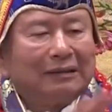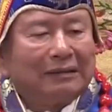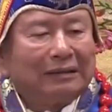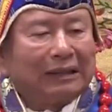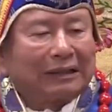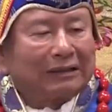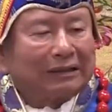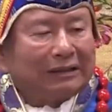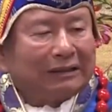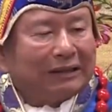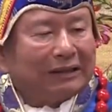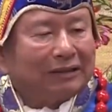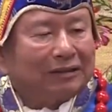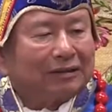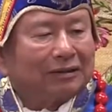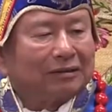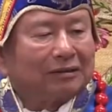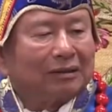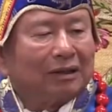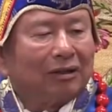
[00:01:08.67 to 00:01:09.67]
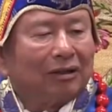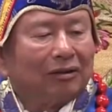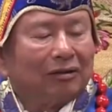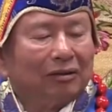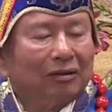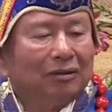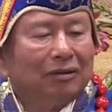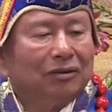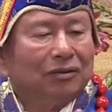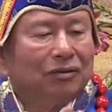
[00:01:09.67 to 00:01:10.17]
那个叶子啊，
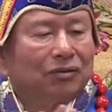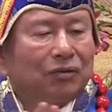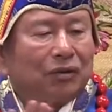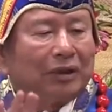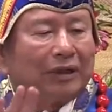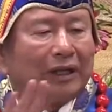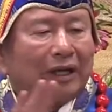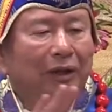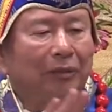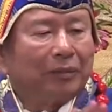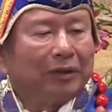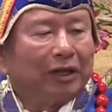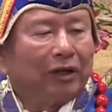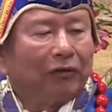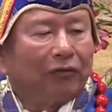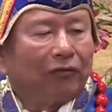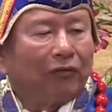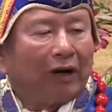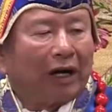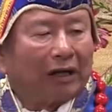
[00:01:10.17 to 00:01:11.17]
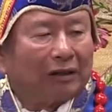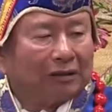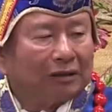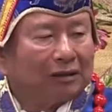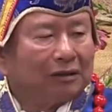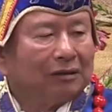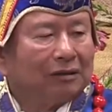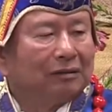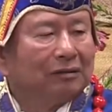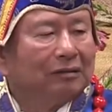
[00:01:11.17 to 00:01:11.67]
最好不要黄
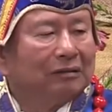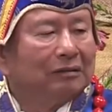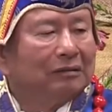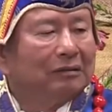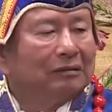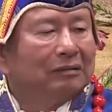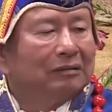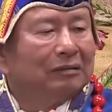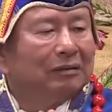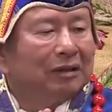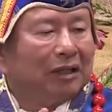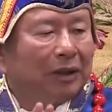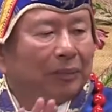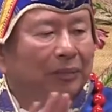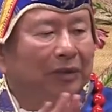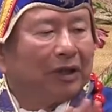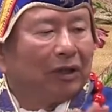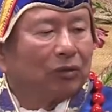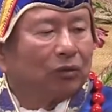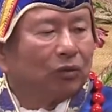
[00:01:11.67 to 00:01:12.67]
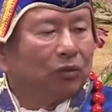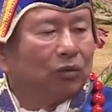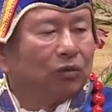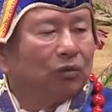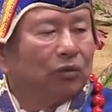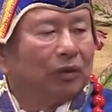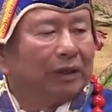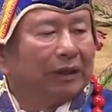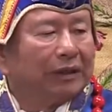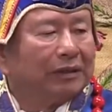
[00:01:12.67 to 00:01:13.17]
的，也不要
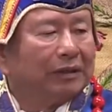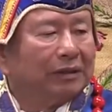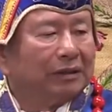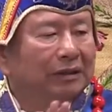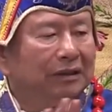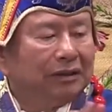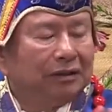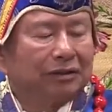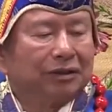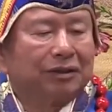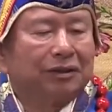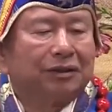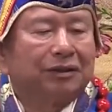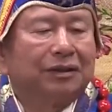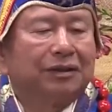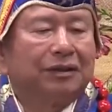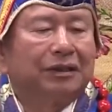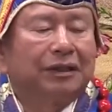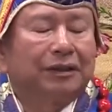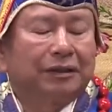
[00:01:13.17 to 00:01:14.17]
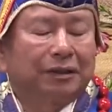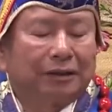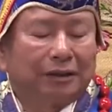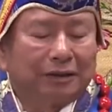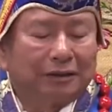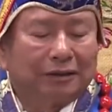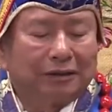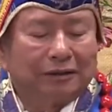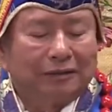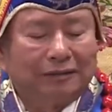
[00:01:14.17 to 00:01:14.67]
枯萎的，绿色的也
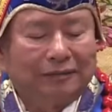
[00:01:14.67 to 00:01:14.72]
可以。